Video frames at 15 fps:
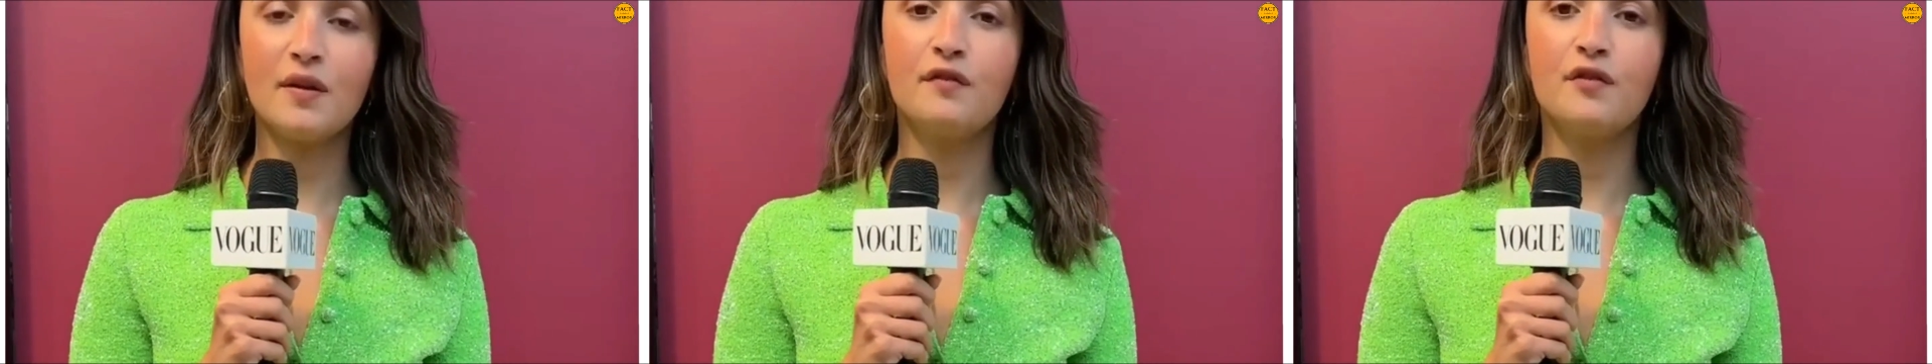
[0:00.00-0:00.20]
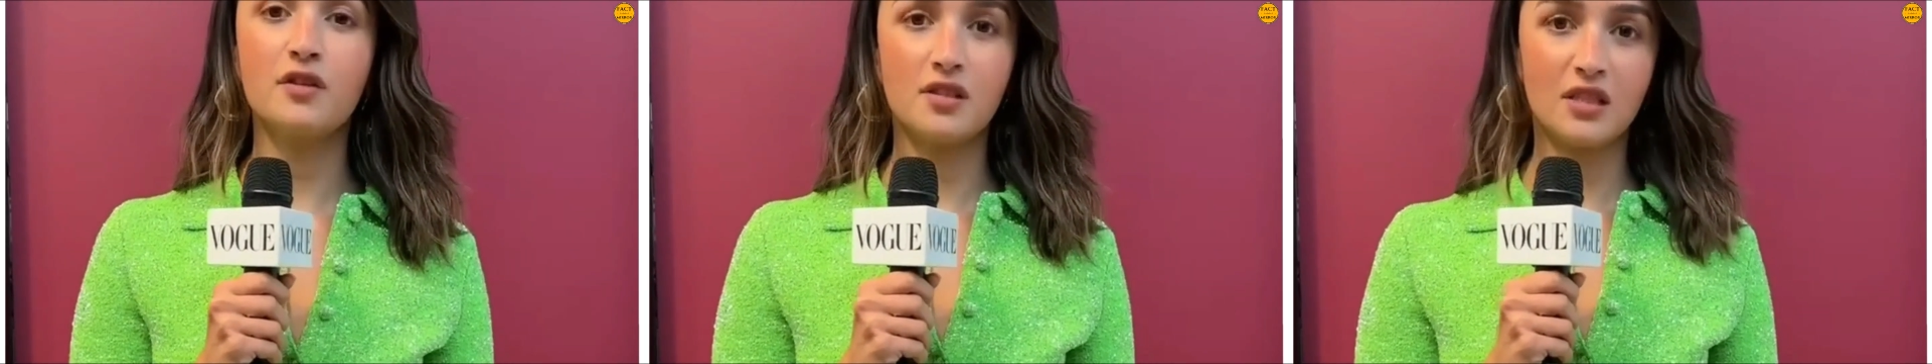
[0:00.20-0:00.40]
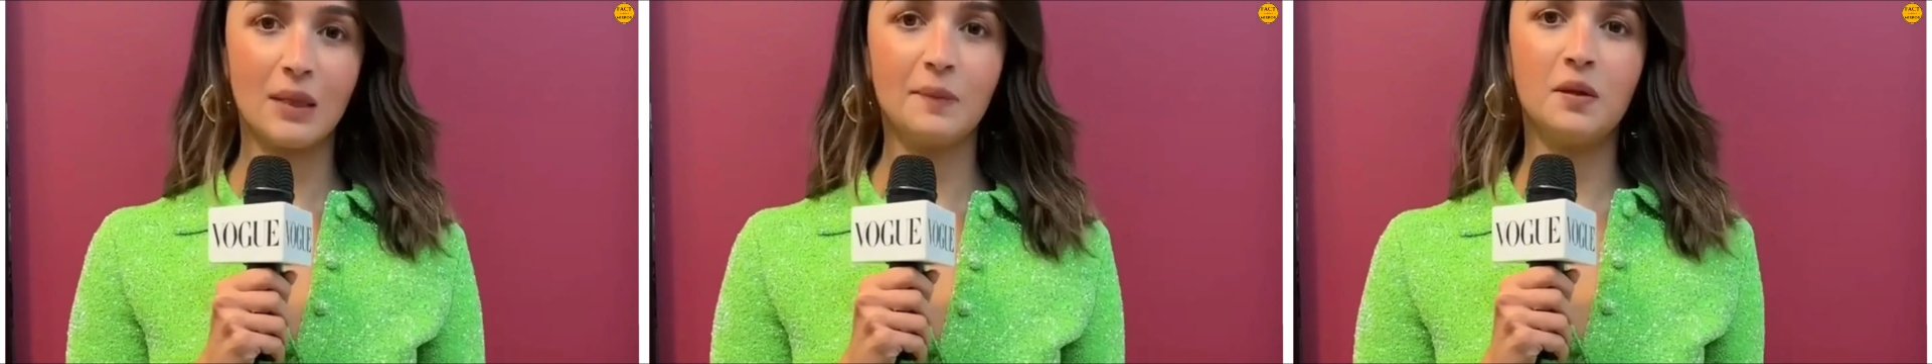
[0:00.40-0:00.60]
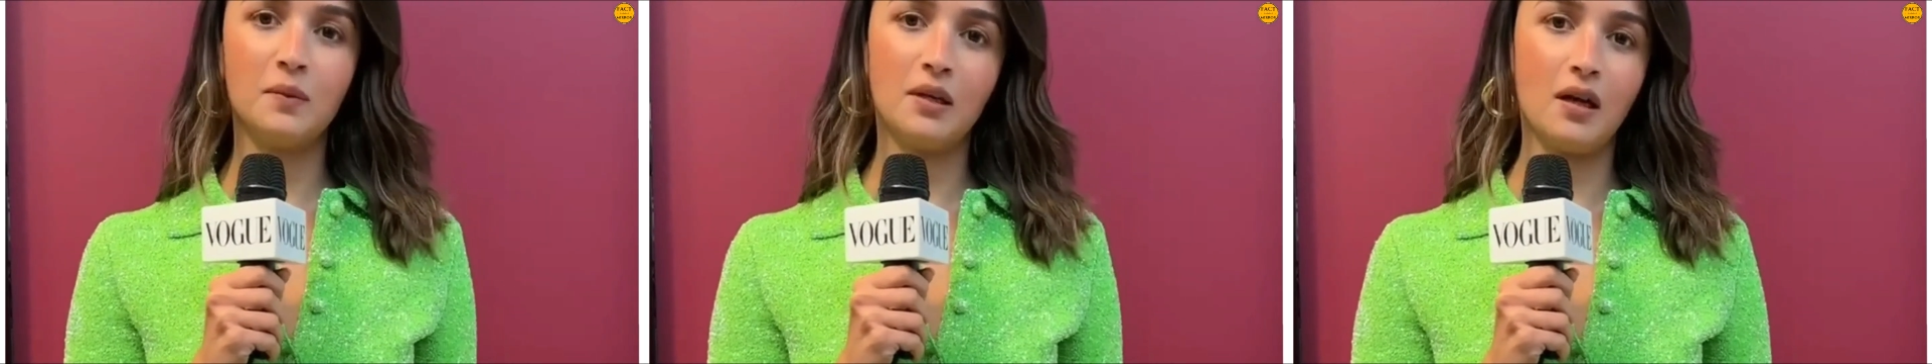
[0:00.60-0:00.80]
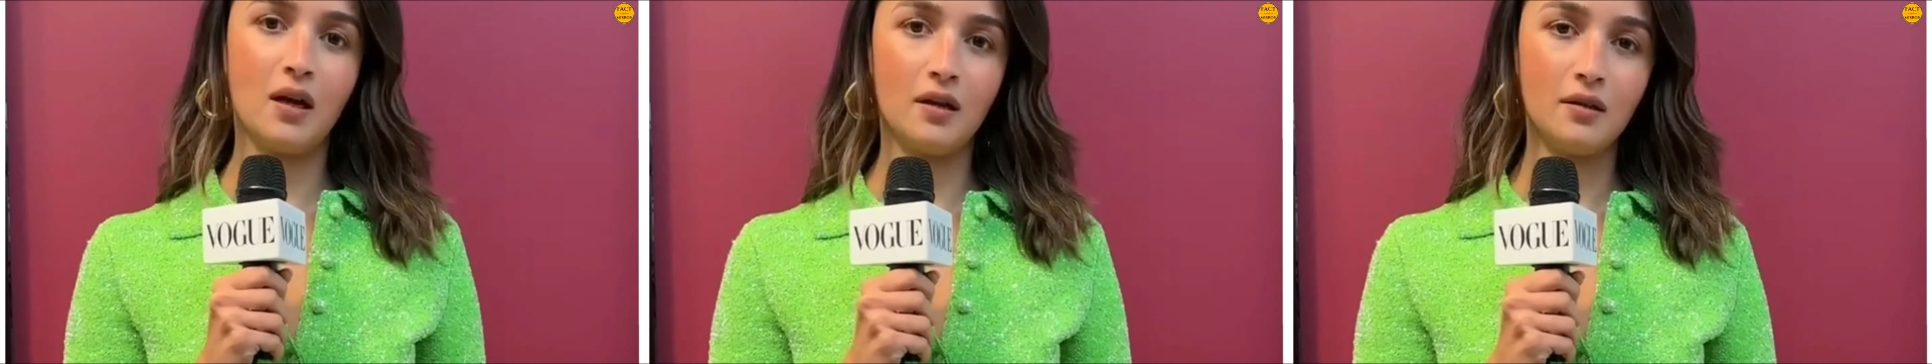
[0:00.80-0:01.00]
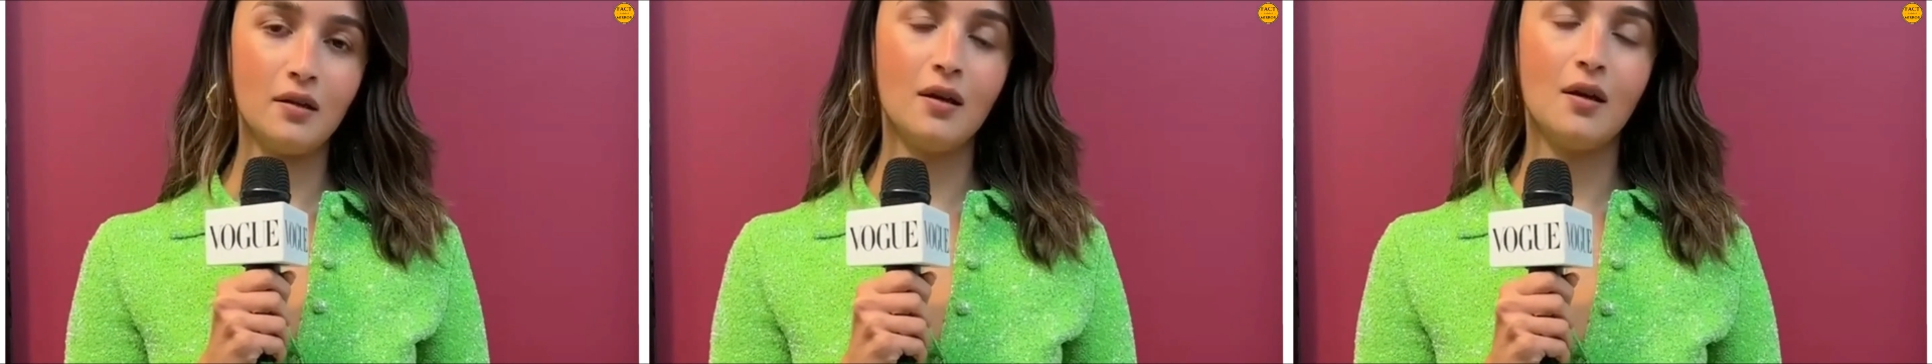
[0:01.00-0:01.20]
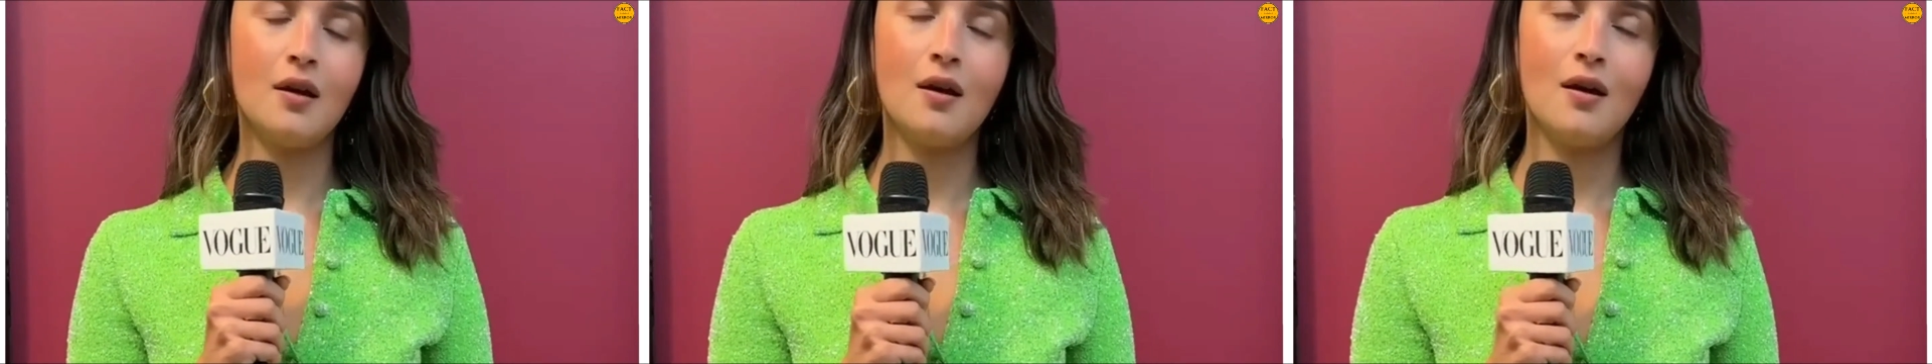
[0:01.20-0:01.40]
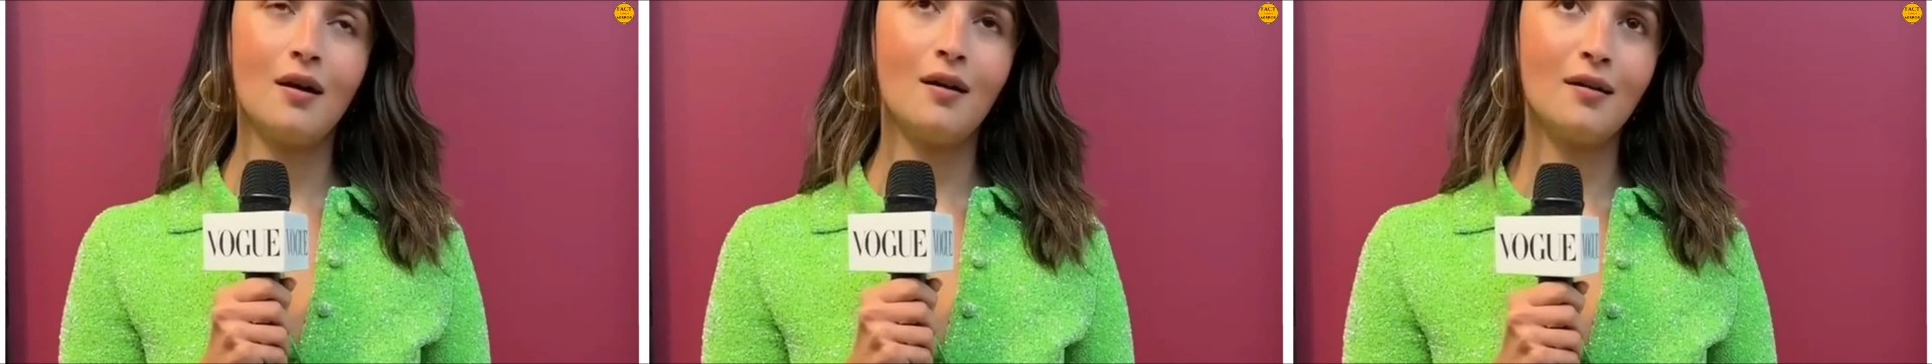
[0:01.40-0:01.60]
याद करते हुए
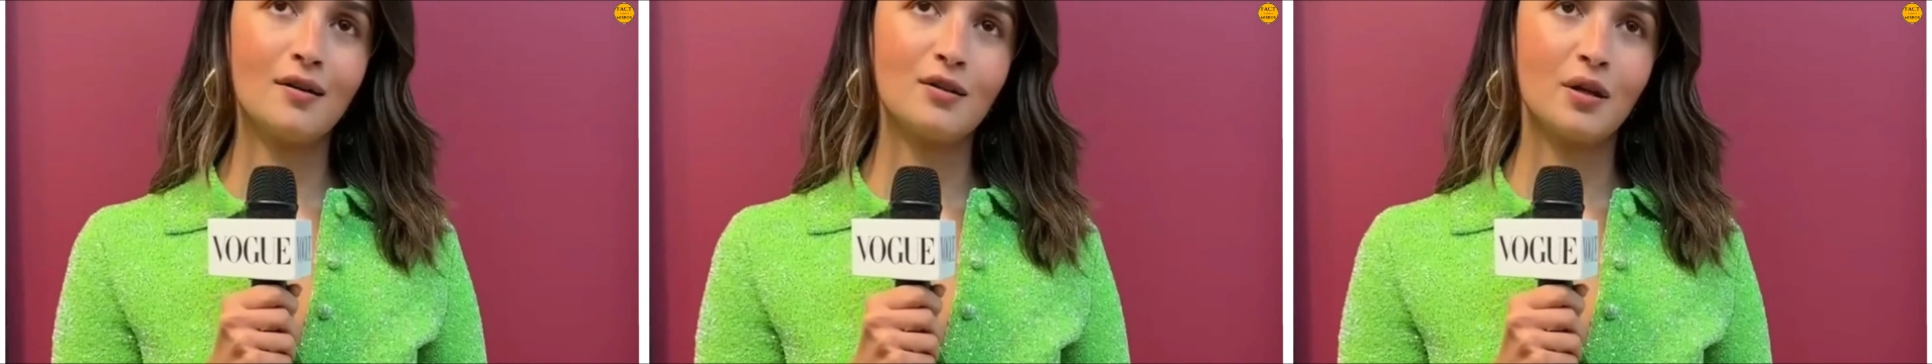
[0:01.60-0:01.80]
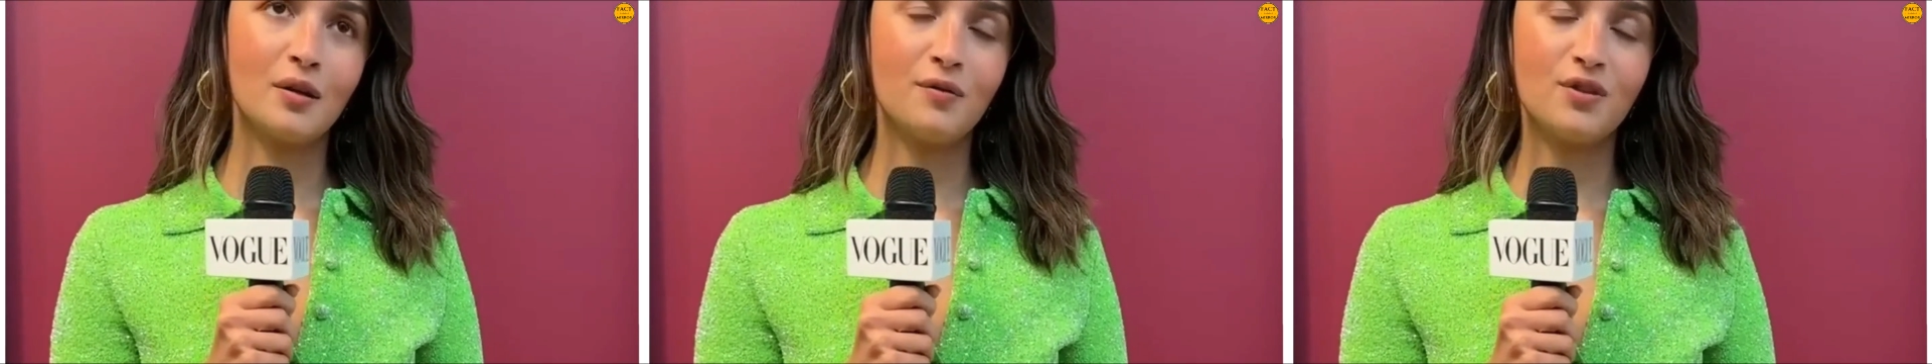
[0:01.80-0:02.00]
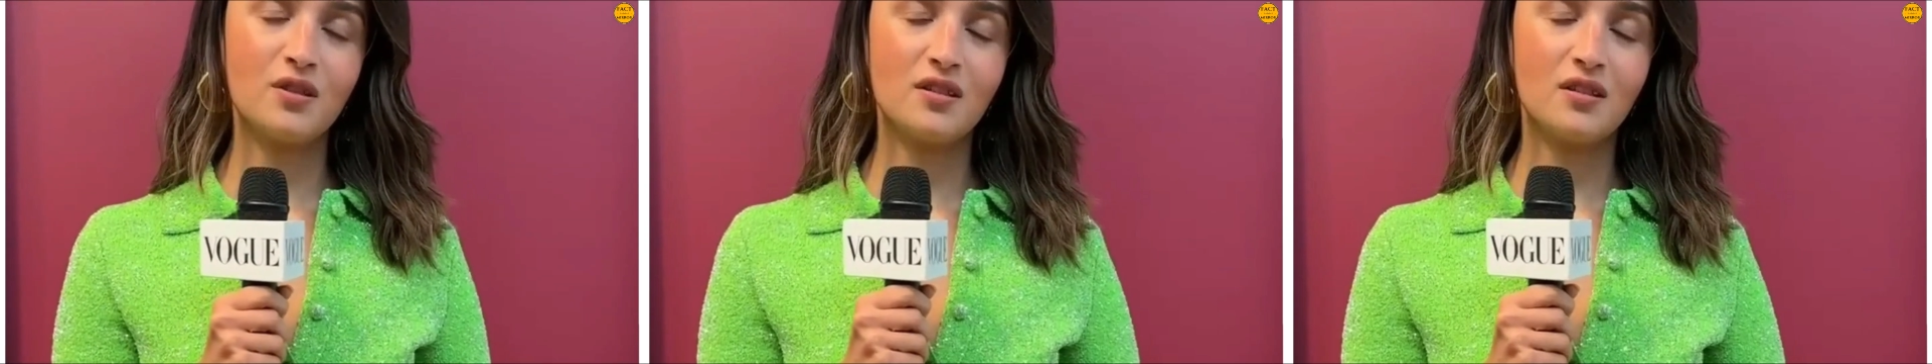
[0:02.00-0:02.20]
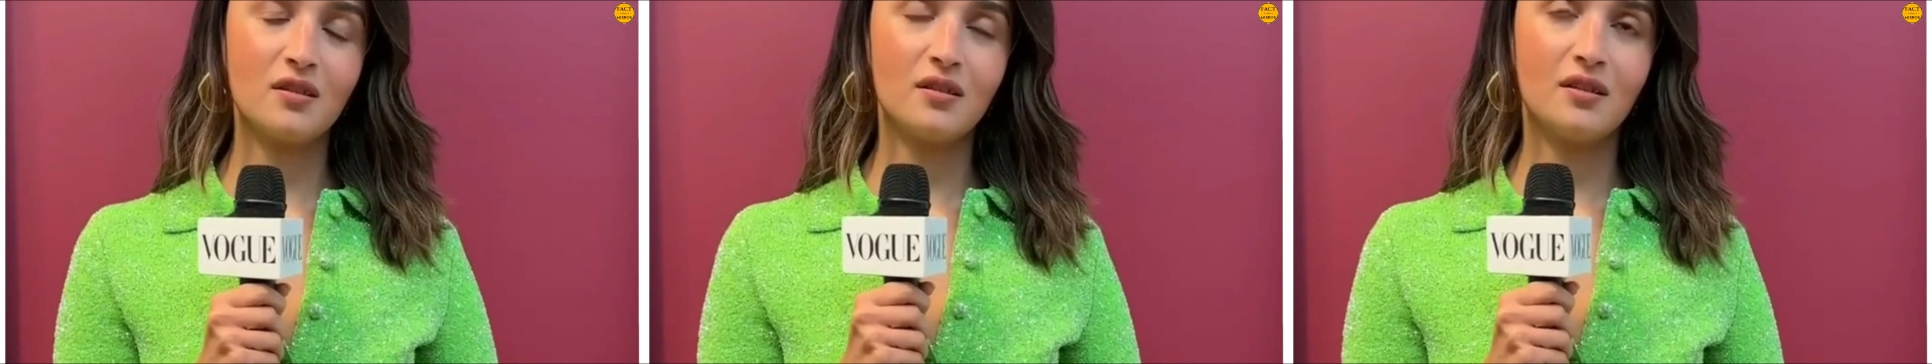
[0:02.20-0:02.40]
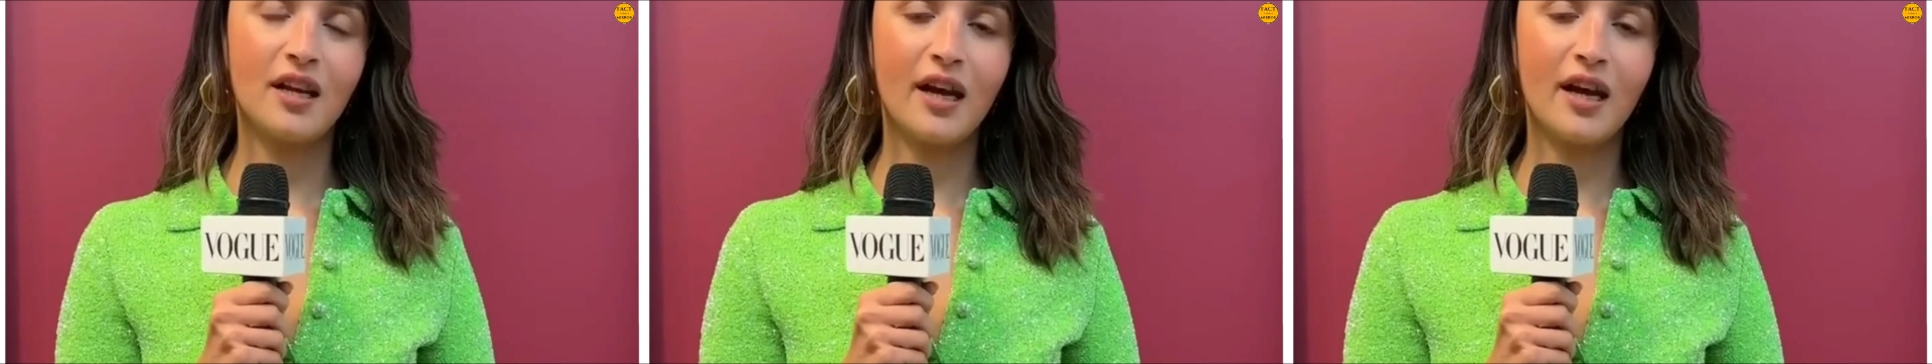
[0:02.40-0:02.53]
लोगों को बताया कि कई